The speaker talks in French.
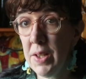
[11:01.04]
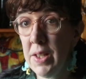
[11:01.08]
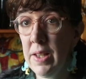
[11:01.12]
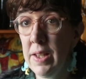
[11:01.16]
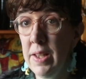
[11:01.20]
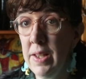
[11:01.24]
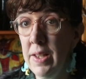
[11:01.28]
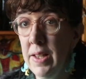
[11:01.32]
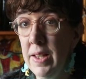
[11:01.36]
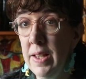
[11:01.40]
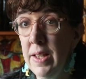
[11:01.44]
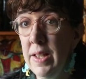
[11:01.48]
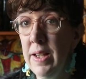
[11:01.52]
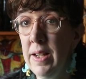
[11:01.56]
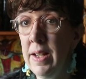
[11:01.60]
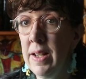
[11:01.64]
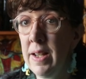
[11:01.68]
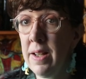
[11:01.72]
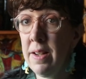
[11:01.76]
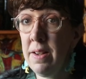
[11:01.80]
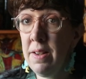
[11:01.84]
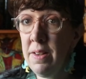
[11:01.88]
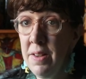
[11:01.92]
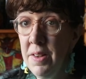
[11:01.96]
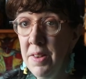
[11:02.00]
qui est
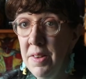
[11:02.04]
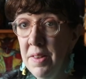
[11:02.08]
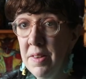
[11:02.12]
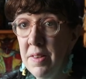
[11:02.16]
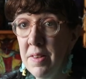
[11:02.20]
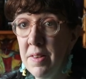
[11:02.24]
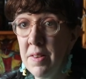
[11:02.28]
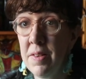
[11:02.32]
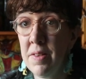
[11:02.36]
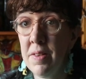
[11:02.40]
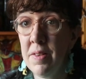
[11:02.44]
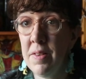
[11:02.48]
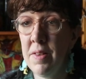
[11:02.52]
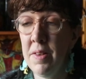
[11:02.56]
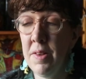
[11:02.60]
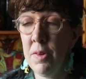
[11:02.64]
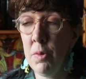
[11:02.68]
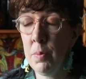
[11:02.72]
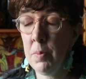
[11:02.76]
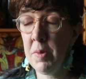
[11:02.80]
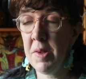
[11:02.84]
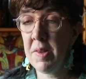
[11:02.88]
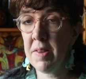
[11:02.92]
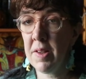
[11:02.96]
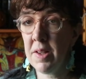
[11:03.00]
la liste de
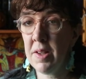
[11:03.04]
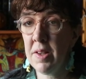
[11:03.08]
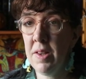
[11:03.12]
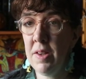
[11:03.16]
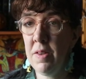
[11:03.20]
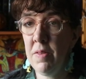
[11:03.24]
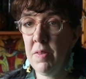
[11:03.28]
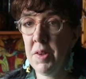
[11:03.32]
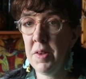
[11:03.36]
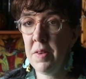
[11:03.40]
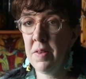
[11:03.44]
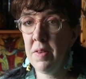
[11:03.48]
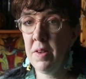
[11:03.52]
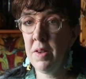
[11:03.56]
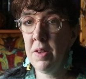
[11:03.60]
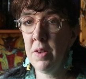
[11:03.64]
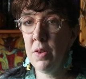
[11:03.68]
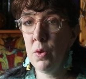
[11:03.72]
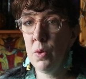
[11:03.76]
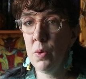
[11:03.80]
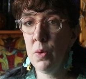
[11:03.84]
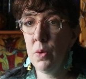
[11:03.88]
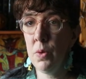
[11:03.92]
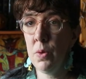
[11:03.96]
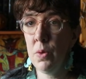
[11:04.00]
mes activités
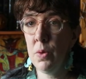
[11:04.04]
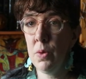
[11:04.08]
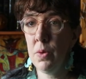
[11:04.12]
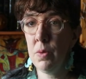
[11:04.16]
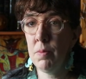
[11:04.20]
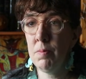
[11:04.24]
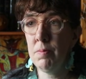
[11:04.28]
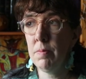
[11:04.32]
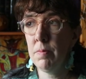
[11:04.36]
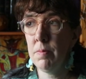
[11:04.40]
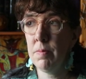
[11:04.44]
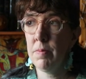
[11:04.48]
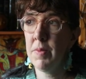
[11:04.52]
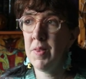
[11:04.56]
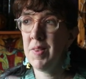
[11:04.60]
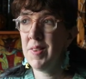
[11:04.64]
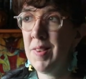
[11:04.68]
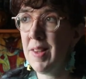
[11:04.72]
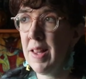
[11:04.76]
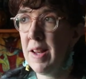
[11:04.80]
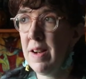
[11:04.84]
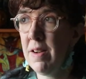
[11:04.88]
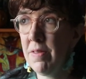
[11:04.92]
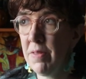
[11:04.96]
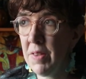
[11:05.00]
de
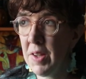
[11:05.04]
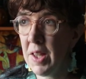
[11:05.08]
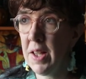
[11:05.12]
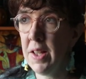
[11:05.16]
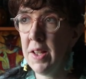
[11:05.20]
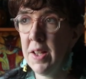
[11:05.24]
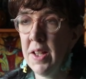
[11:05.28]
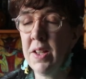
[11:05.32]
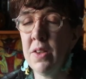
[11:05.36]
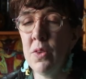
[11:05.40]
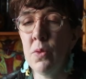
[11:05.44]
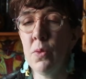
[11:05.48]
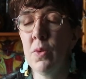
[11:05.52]
self-care,